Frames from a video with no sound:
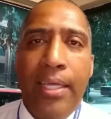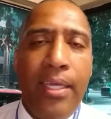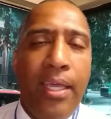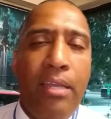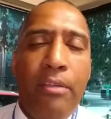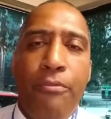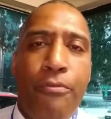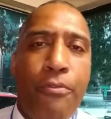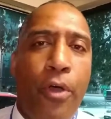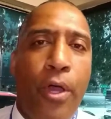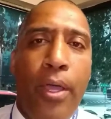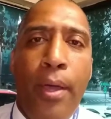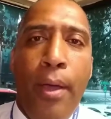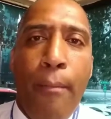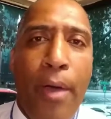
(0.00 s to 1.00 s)
que ele
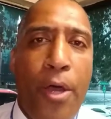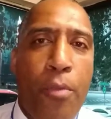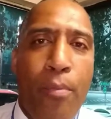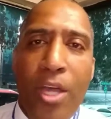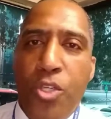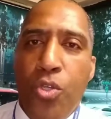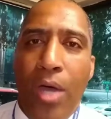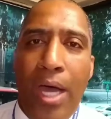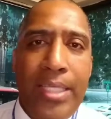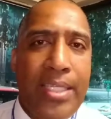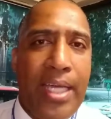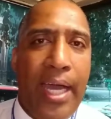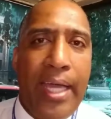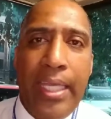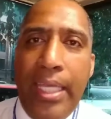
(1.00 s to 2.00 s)
foi para uma
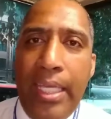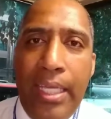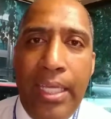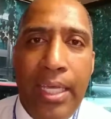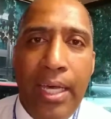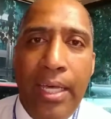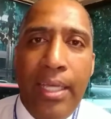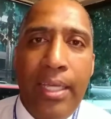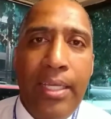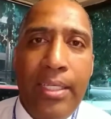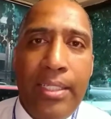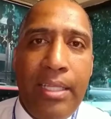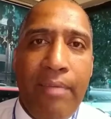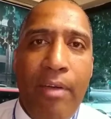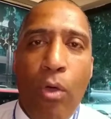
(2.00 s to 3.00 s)
churrascaria
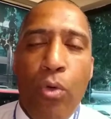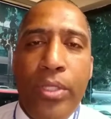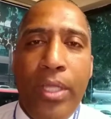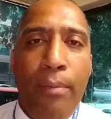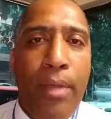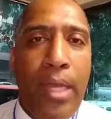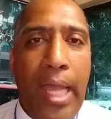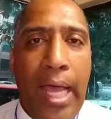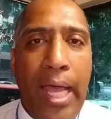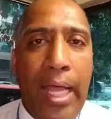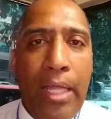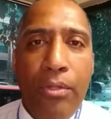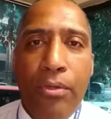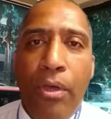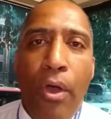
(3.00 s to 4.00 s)
e estava
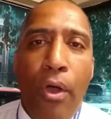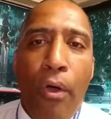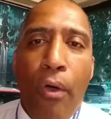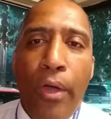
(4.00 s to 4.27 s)
contaminado,